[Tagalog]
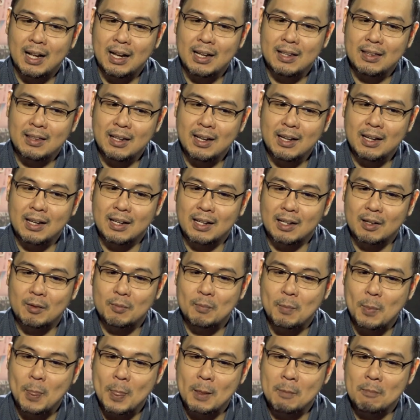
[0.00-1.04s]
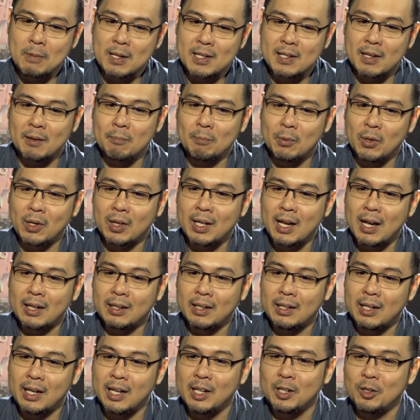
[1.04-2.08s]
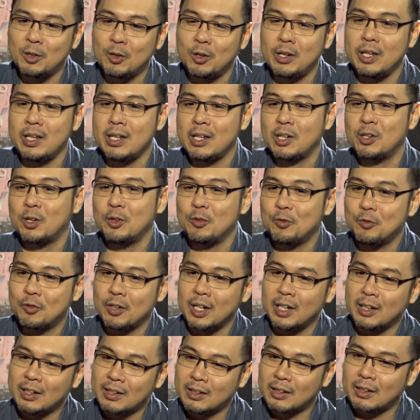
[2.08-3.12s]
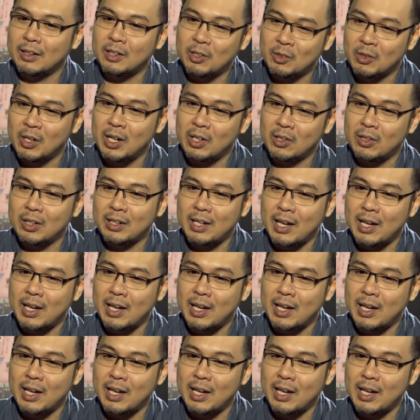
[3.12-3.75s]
I think mas importante na i-confront yung ganun